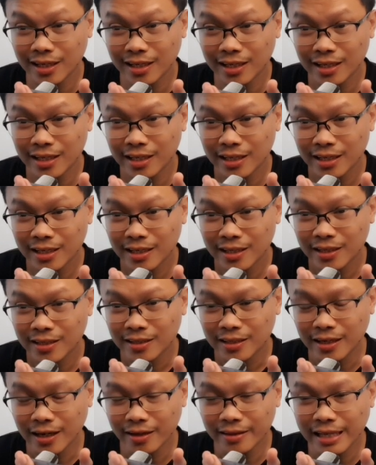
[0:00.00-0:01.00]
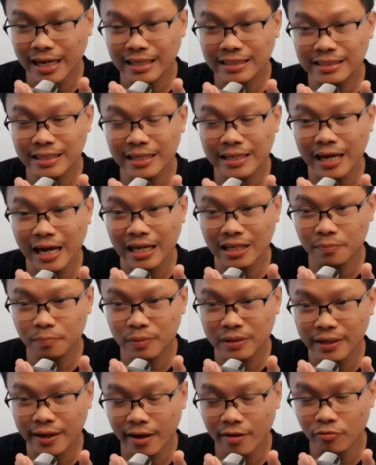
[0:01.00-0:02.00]
Opo. Uh, ah, dating
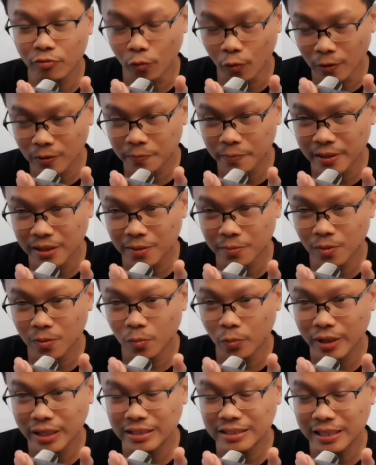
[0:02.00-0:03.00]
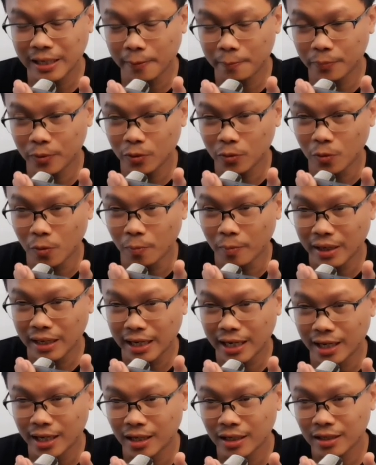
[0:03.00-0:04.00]
IBF World Minimum Weight Champion,
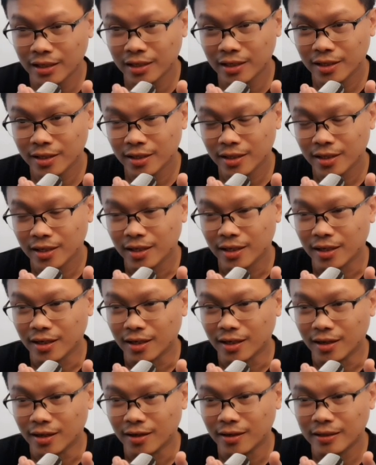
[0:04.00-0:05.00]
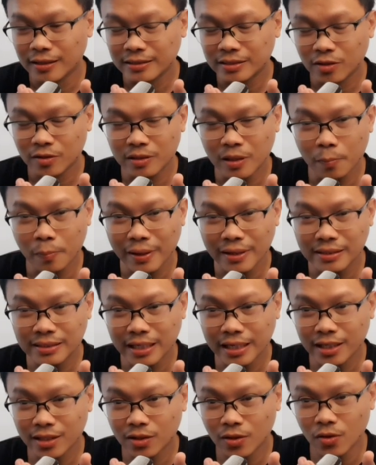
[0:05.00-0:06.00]
kumbaga. Opo. Opo. Uh, ah, so, depende
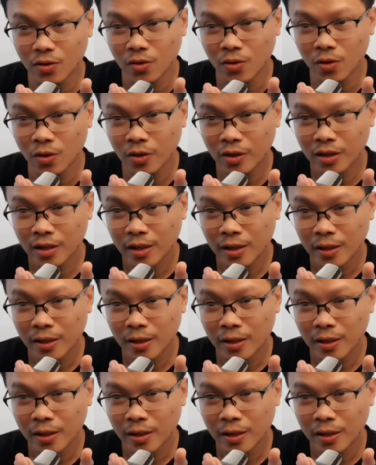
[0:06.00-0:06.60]
sa ito.